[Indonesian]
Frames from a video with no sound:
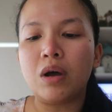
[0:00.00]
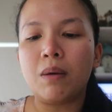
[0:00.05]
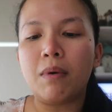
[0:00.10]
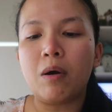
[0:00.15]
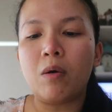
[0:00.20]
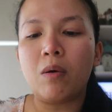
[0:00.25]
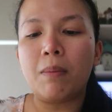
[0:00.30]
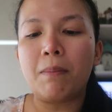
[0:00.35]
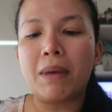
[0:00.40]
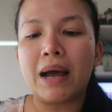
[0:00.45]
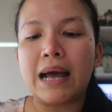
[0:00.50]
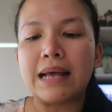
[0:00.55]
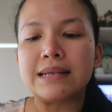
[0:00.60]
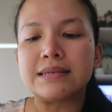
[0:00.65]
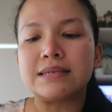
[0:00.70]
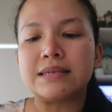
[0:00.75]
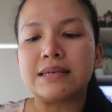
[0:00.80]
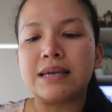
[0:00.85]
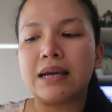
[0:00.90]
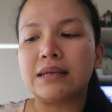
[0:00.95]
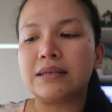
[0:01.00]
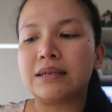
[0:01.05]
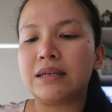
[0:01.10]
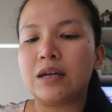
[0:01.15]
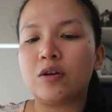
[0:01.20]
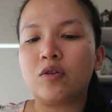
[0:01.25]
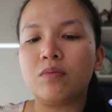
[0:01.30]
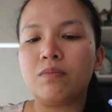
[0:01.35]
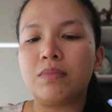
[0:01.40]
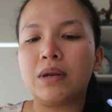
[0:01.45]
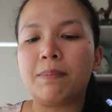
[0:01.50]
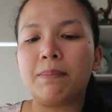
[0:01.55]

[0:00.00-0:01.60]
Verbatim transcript: aku nggak bawa makan siang jadi aku